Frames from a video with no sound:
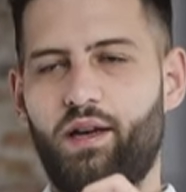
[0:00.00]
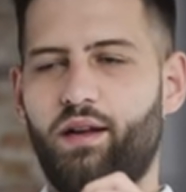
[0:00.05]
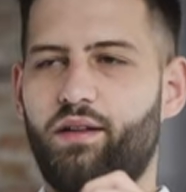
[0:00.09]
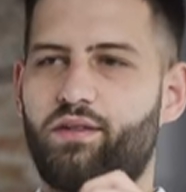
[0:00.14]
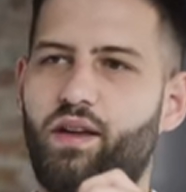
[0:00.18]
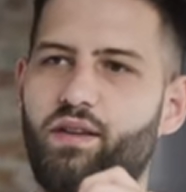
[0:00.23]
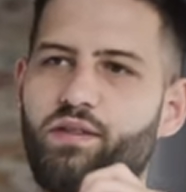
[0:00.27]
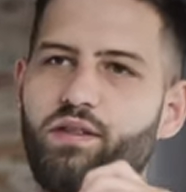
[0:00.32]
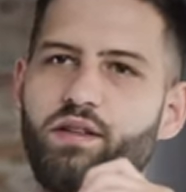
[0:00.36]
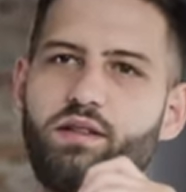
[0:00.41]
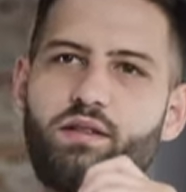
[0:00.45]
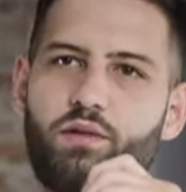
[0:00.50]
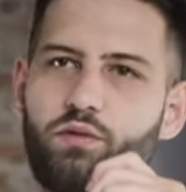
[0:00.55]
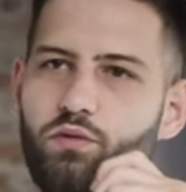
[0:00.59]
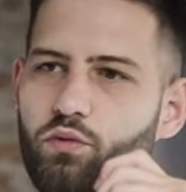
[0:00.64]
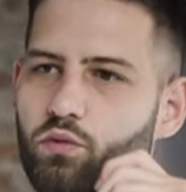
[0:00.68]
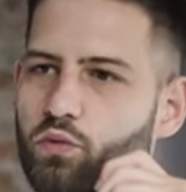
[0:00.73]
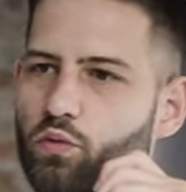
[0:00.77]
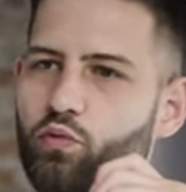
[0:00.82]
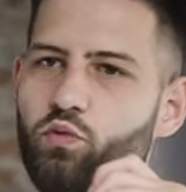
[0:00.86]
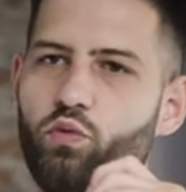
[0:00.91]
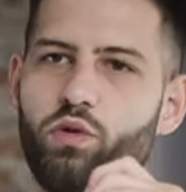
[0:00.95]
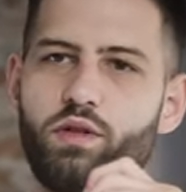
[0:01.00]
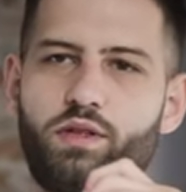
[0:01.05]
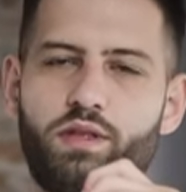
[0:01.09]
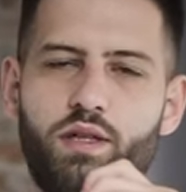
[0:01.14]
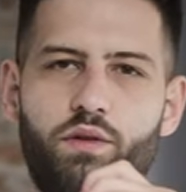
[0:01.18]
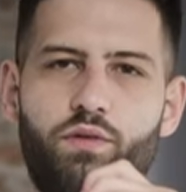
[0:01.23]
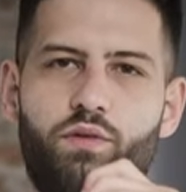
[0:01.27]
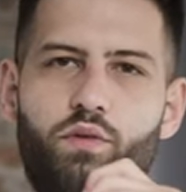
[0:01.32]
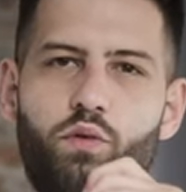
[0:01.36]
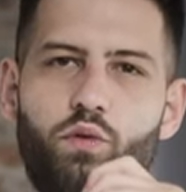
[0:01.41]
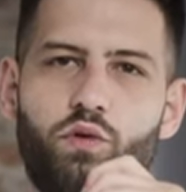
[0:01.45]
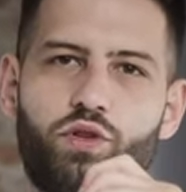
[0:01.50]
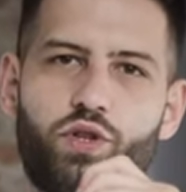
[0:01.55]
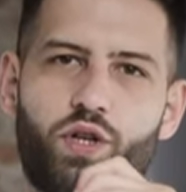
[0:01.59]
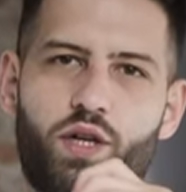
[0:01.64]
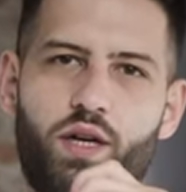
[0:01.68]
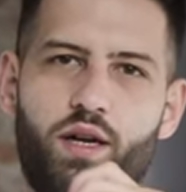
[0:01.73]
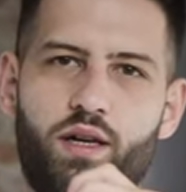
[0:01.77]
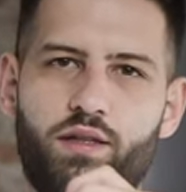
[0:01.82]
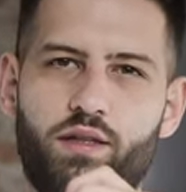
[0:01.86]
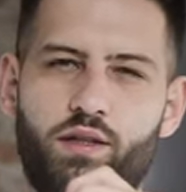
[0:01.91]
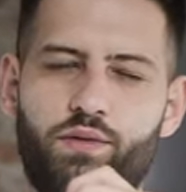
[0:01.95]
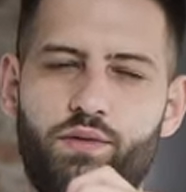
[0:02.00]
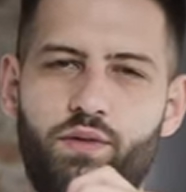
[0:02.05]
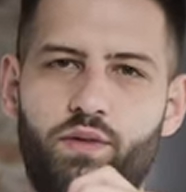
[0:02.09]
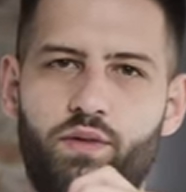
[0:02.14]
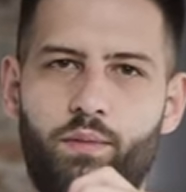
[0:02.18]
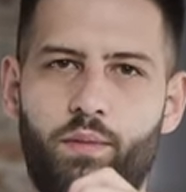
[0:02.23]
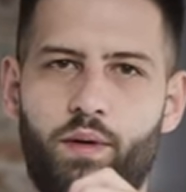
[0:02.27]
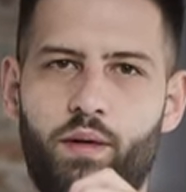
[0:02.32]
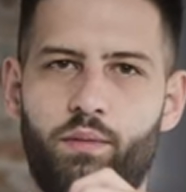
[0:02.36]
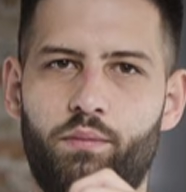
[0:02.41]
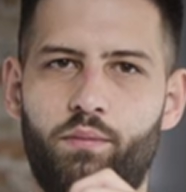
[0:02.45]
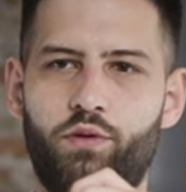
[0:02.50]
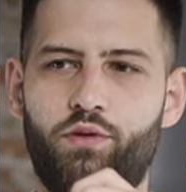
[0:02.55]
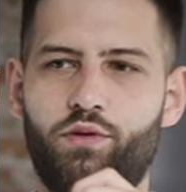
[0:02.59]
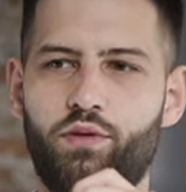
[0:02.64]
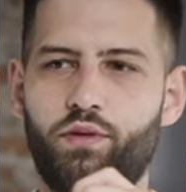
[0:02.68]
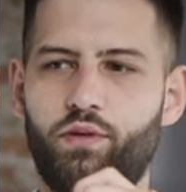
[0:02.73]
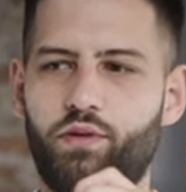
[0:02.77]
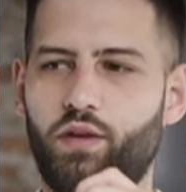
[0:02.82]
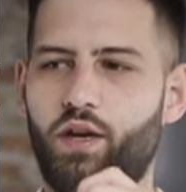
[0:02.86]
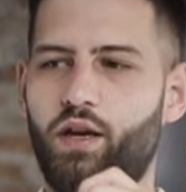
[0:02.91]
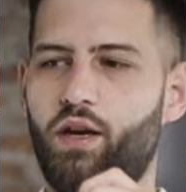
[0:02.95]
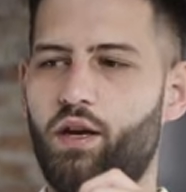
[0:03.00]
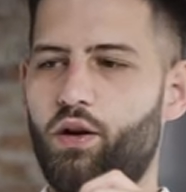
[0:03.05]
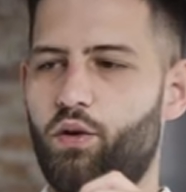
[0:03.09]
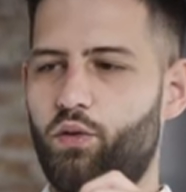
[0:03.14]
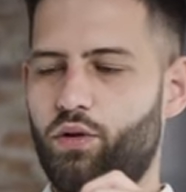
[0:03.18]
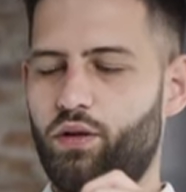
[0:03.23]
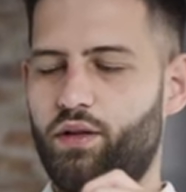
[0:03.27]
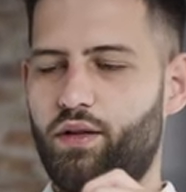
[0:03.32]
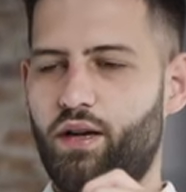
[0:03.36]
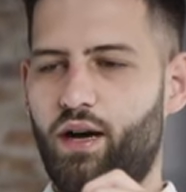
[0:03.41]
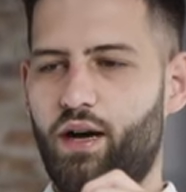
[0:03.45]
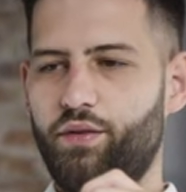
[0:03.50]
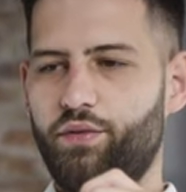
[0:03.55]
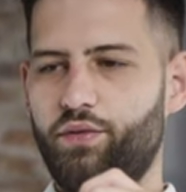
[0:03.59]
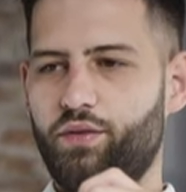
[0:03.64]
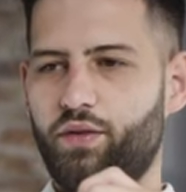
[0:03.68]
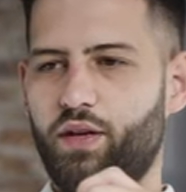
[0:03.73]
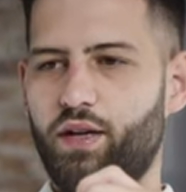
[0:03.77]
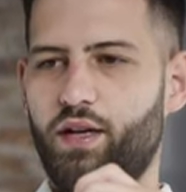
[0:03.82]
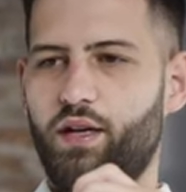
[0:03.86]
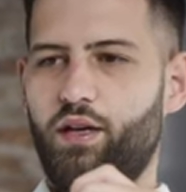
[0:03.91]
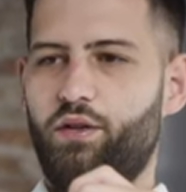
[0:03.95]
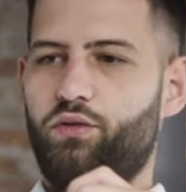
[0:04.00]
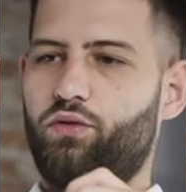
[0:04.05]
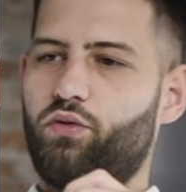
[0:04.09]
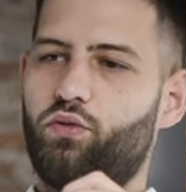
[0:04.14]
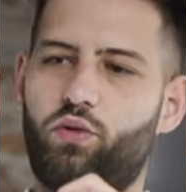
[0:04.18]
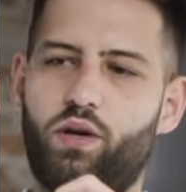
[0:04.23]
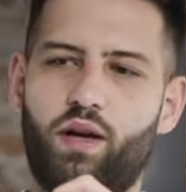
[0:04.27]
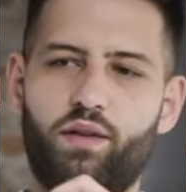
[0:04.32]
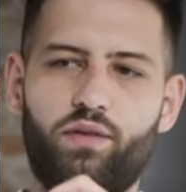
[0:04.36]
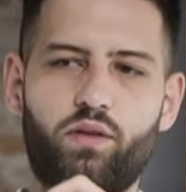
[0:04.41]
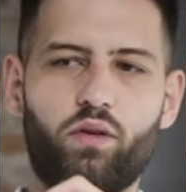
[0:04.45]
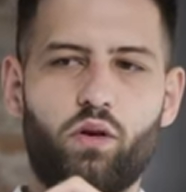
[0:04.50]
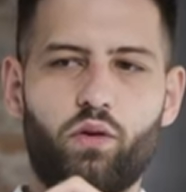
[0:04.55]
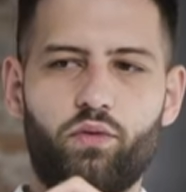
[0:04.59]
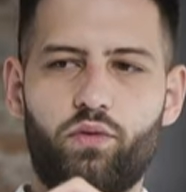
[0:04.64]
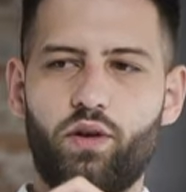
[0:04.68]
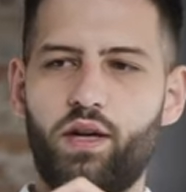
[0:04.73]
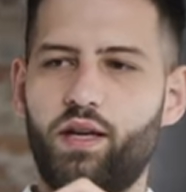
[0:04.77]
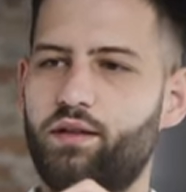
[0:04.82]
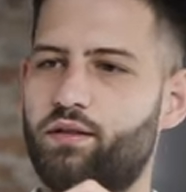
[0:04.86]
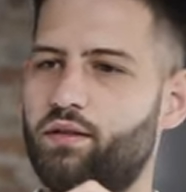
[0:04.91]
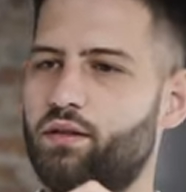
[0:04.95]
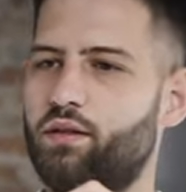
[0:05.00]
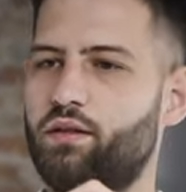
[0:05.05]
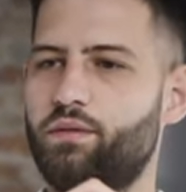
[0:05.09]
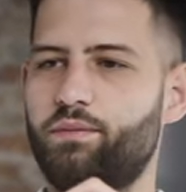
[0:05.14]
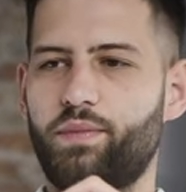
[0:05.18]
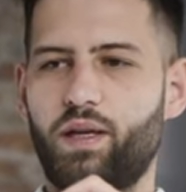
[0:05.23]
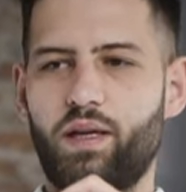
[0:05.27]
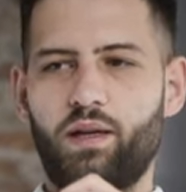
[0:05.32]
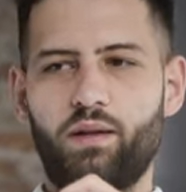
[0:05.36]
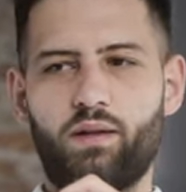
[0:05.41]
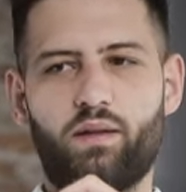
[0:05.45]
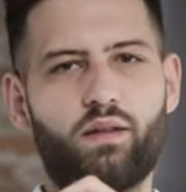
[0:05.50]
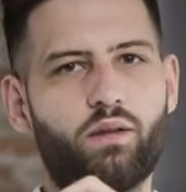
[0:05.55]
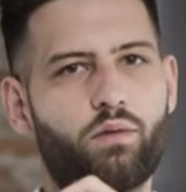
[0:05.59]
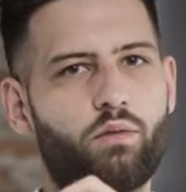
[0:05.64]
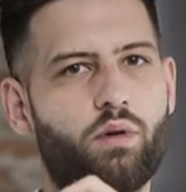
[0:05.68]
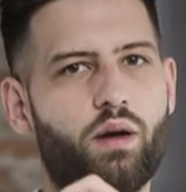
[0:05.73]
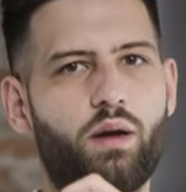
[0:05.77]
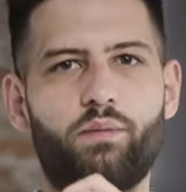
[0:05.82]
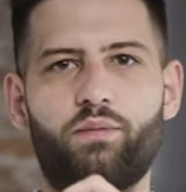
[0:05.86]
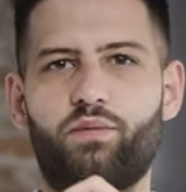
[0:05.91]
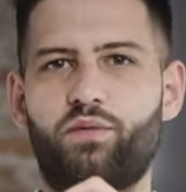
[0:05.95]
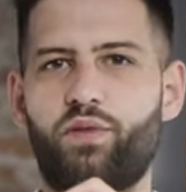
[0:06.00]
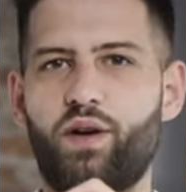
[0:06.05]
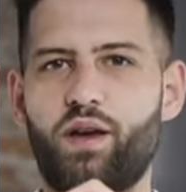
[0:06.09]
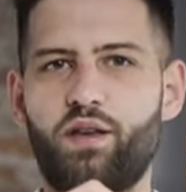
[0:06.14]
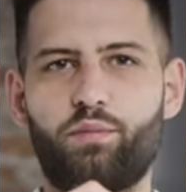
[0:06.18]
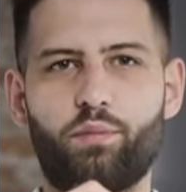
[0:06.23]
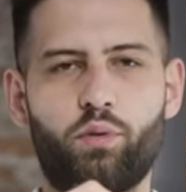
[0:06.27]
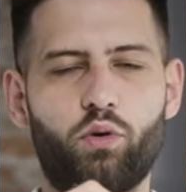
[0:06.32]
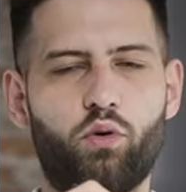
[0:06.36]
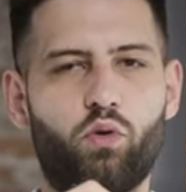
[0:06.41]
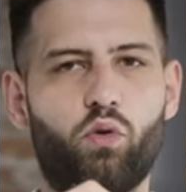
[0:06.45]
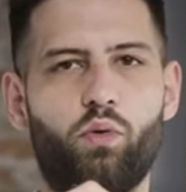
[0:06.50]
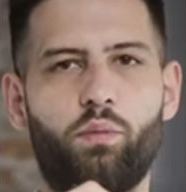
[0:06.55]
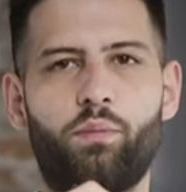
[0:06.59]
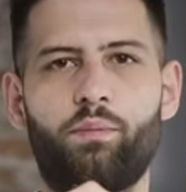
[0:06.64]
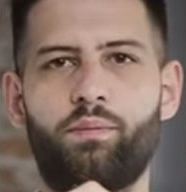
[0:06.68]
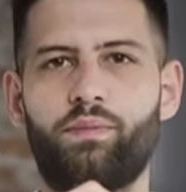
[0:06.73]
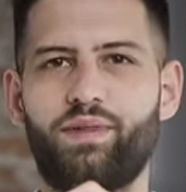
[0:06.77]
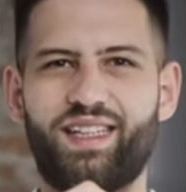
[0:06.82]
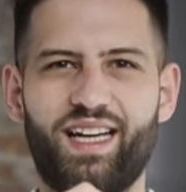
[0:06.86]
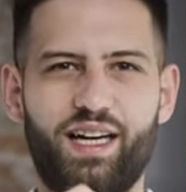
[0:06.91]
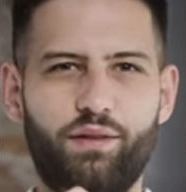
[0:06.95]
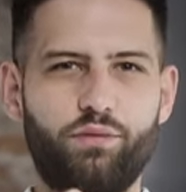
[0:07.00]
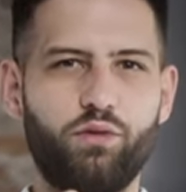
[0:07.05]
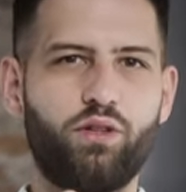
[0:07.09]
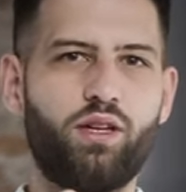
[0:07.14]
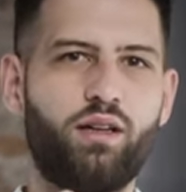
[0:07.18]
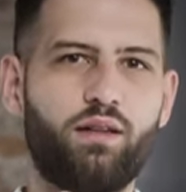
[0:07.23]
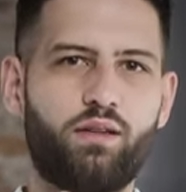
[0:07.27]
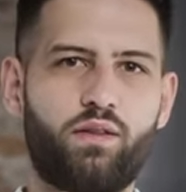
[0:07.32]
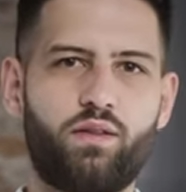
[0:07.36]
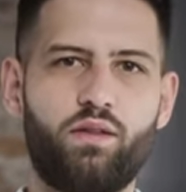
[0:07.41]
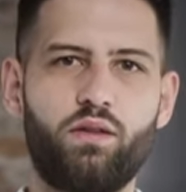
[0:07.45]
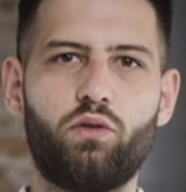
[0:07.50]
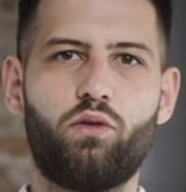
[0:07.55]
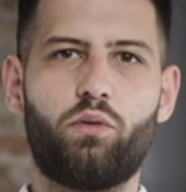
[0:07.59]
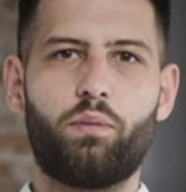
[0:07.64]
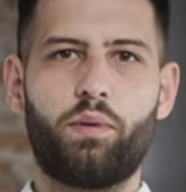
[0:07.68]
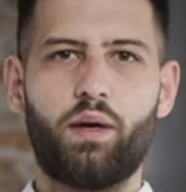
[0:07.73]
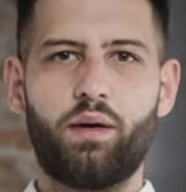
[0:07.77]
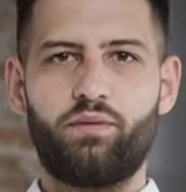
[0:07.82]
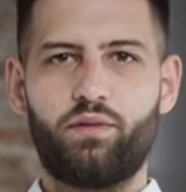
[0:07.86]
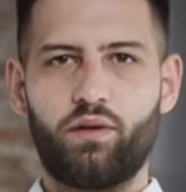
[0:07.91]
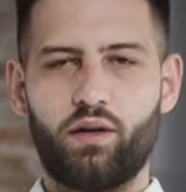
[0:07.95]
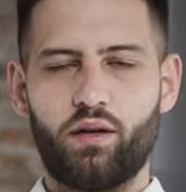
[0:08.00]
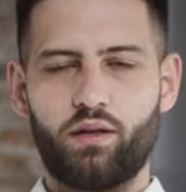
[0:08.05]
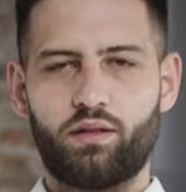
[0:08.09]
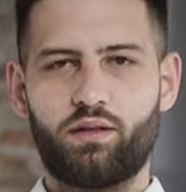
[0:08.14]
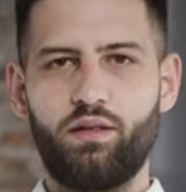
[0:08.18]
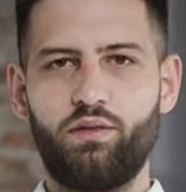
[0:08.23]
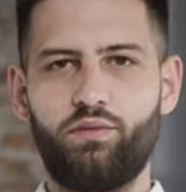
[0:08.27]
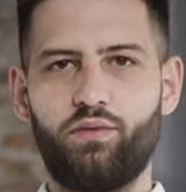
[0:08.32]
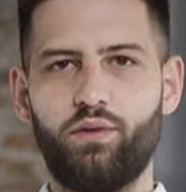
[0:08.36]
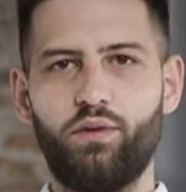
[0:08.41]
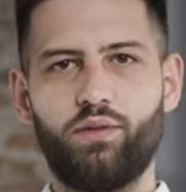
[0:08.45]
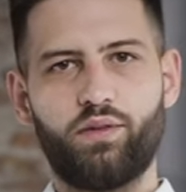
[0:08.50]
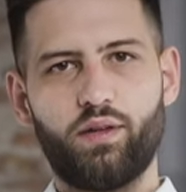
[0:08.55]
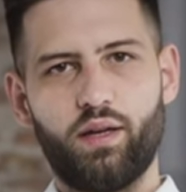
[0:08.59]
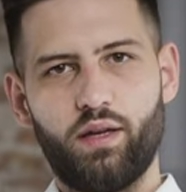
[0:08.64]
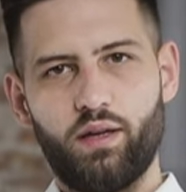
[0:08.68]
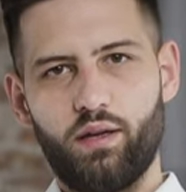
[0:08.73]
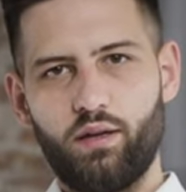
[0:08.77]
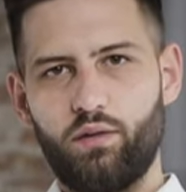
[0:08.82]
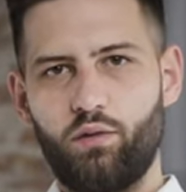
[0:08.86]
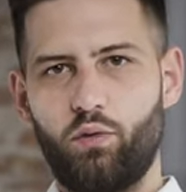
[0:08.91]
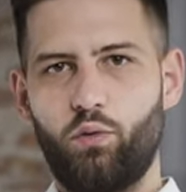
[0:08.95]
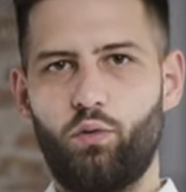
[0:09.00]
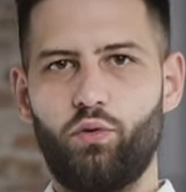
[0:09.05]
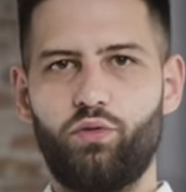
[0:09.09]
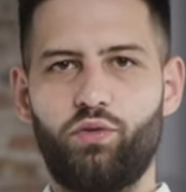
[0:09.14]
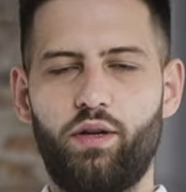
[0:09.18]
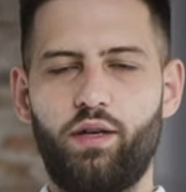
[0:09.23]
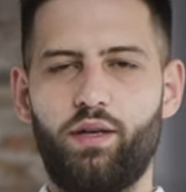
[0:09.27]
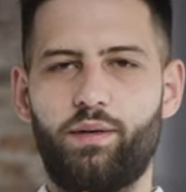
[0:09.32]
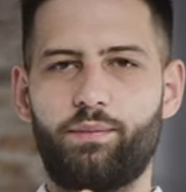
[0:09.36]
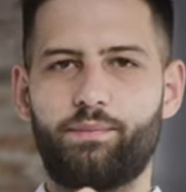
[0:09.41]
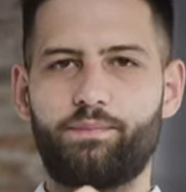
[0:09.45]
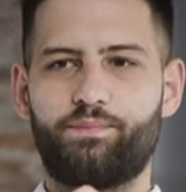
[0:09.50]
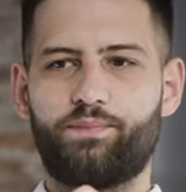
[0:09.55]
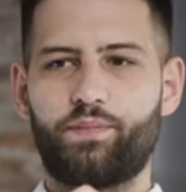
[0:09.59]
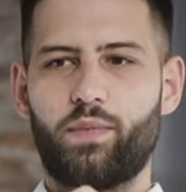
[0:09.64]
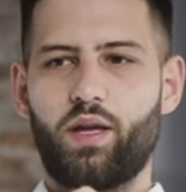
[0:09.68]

Das heißt nicht, dass du nur telefonische Kaltakquise machen möchtest oder darfst, sondern du kannst auch auf LinkedIn, Instagram, Facebook-Gruppen, da wo deine Zielgruppe einfach aktiv ist, loslegen.